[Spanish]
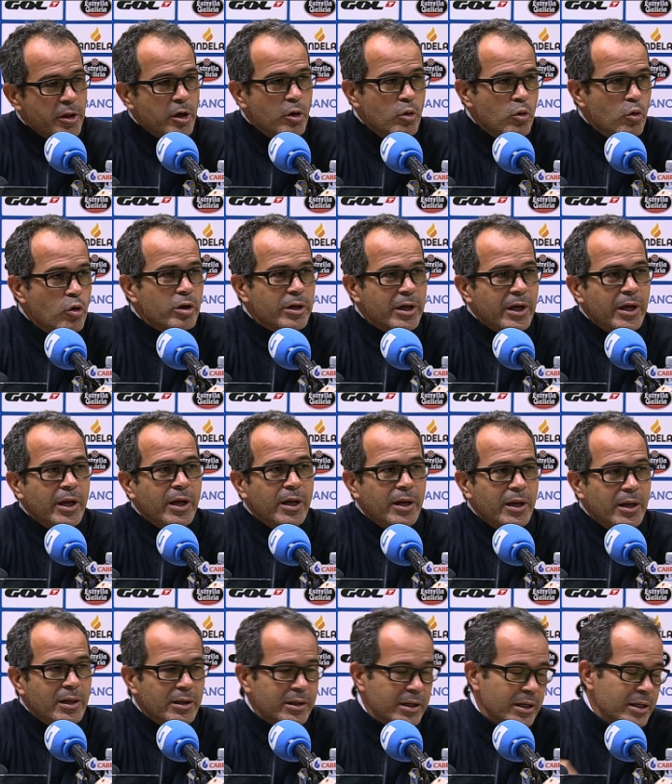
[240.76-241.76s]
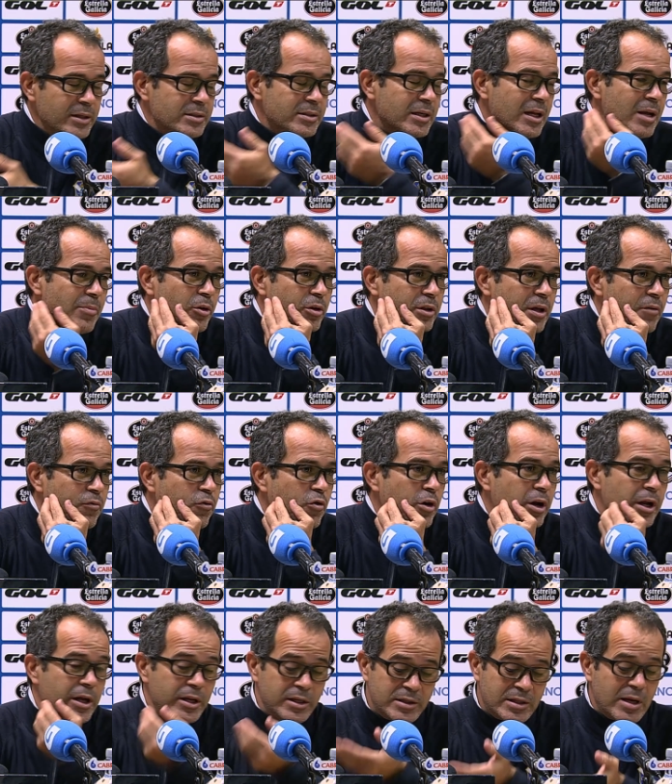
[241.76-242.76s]
del Lugo el que, el que echa la pelota
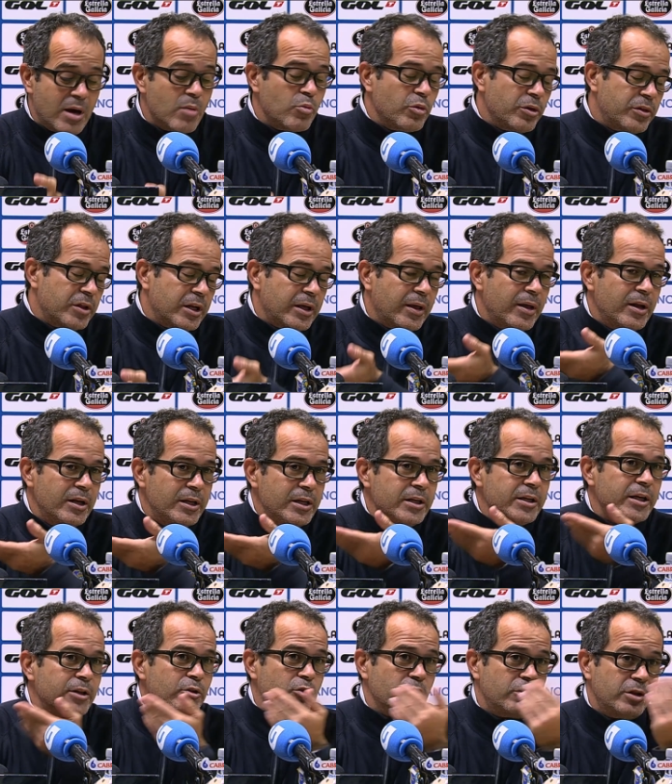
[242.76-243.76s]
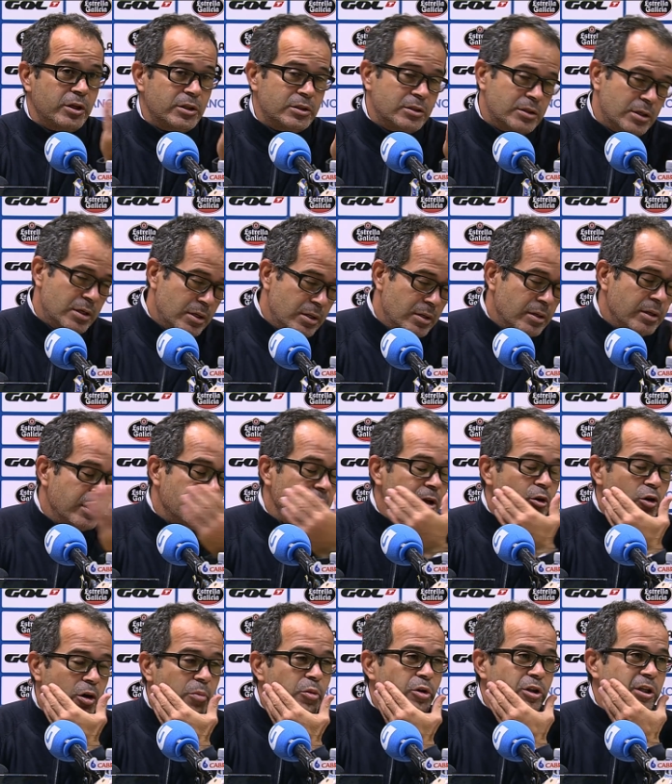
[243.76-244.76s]
afuera y estaba muy cerca de línea. Entonces,
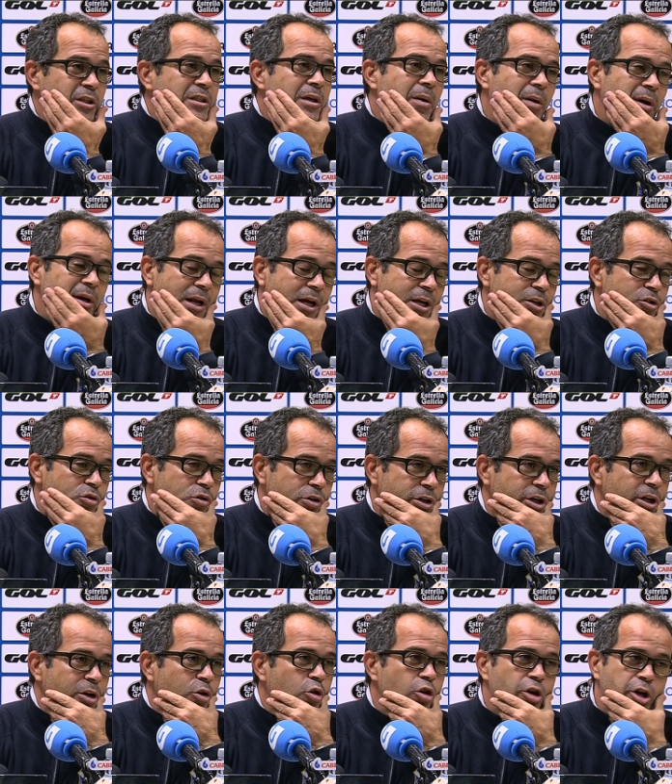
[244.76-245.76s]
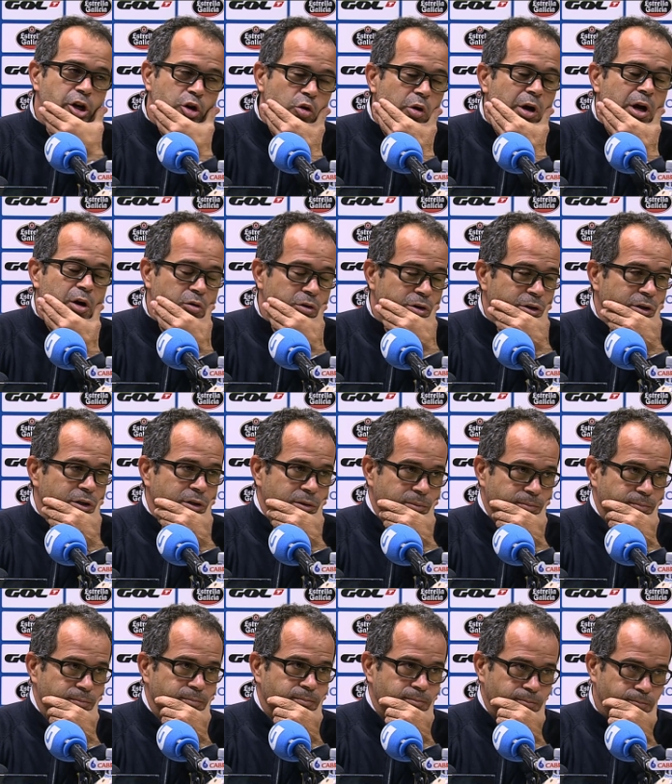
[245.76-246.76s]
lo que protestaban era eso, que el córner no era córner
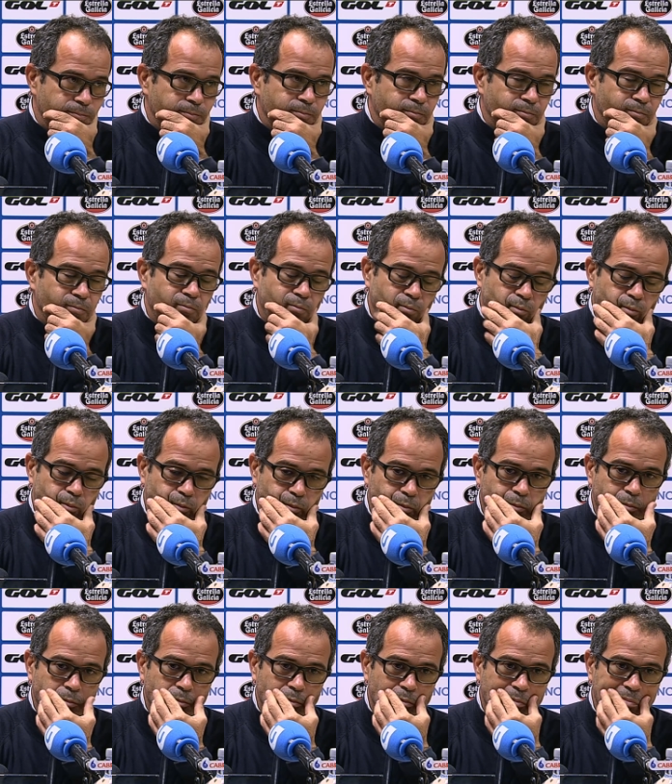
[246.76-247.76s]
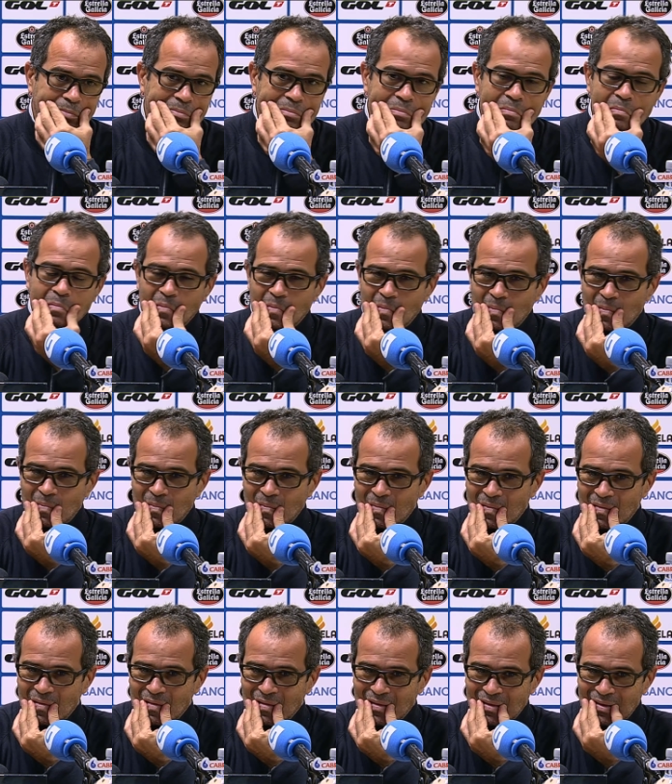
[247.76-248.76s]
por los cambios de la
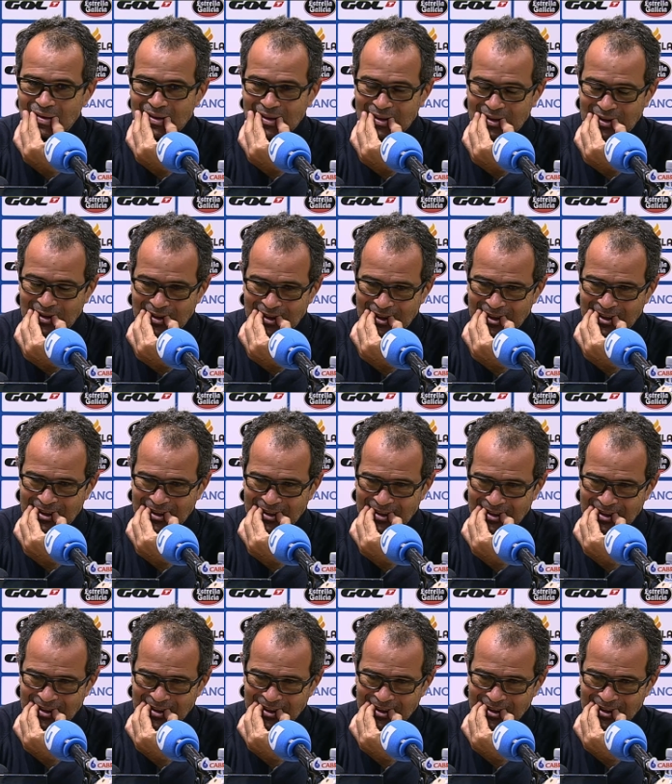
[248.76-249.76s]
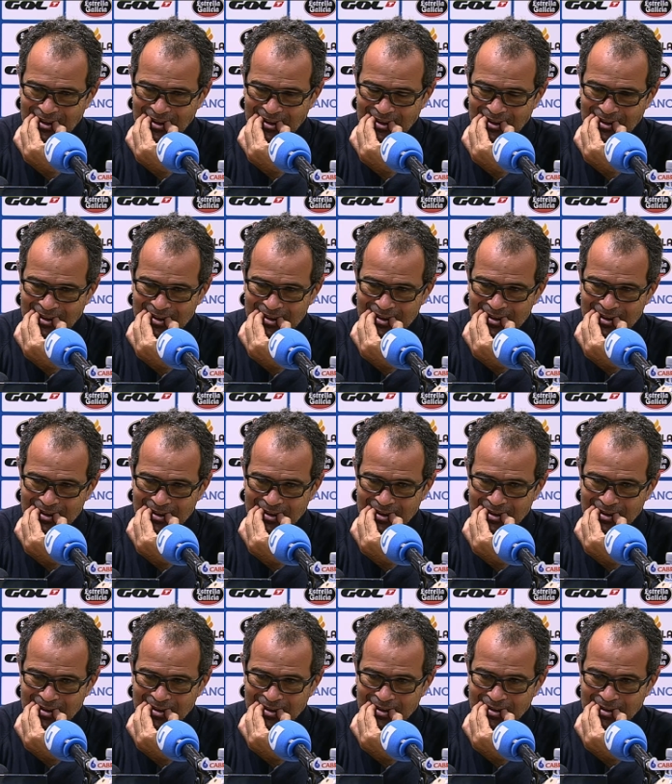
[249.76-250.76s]
alineación, fuera la intención que
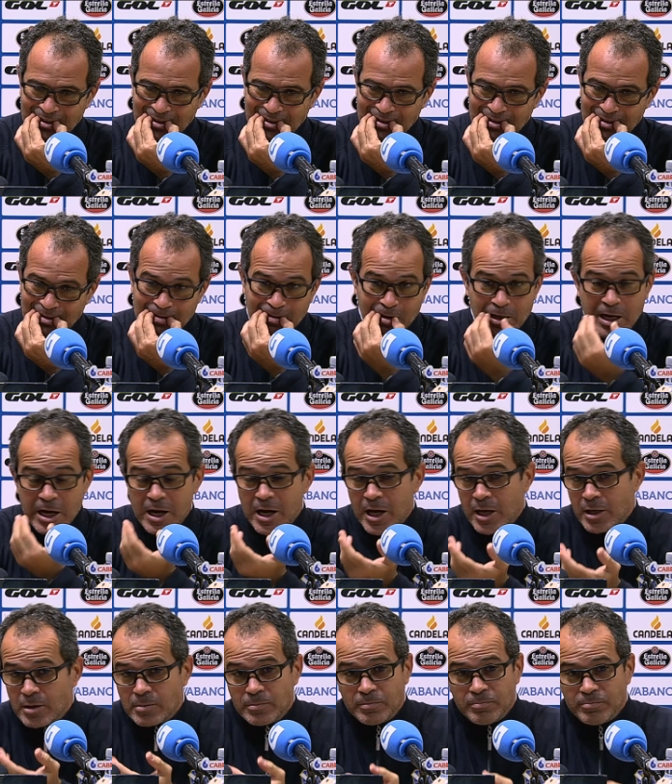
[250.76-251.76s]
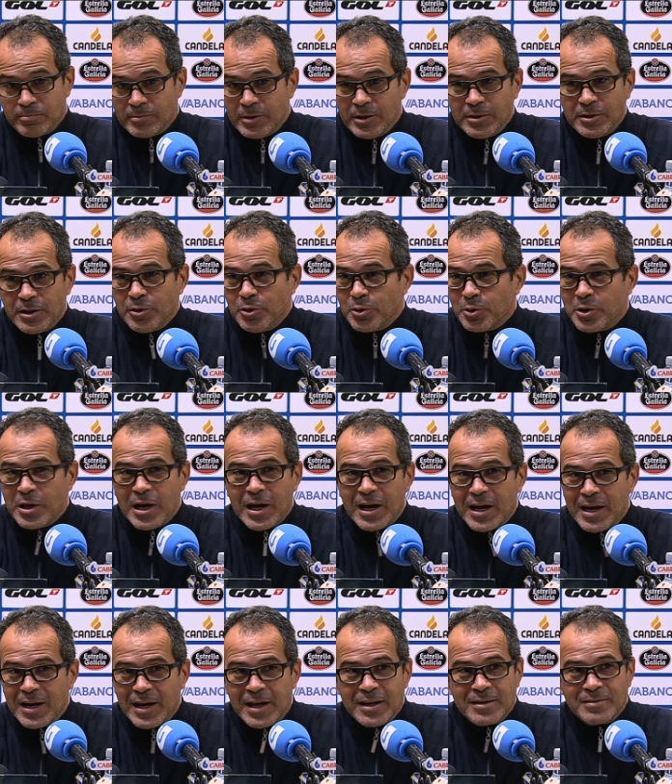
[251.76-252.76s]
buscaba que... Ganar, la intención era
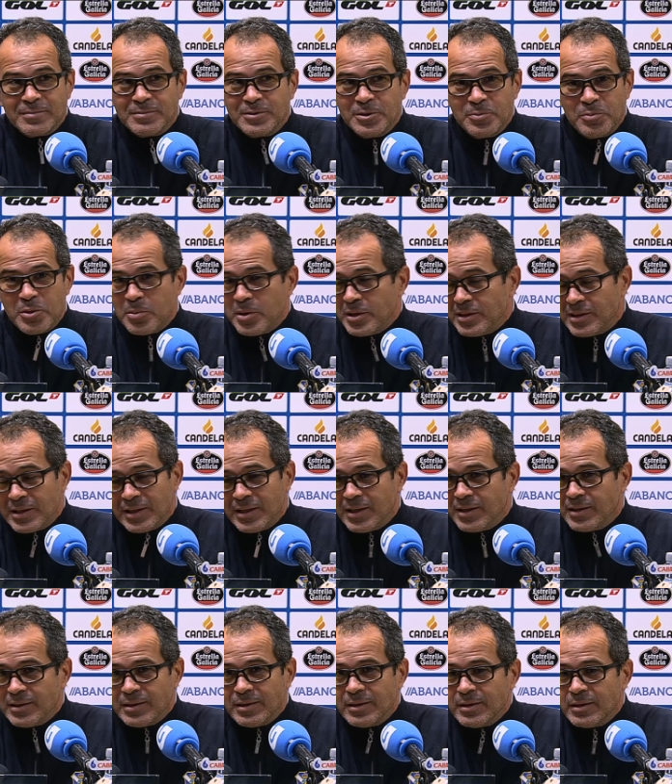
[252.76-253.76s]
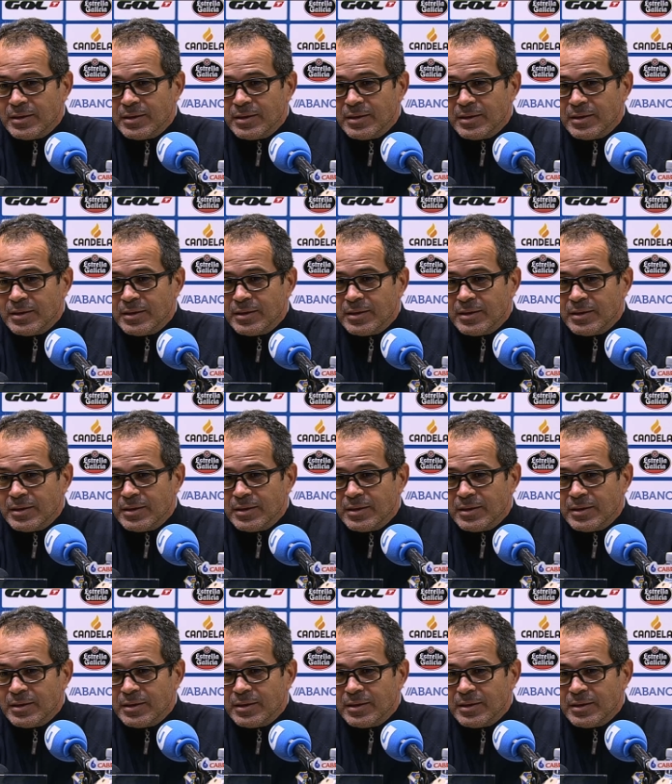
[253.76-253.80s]
ganar, simplemente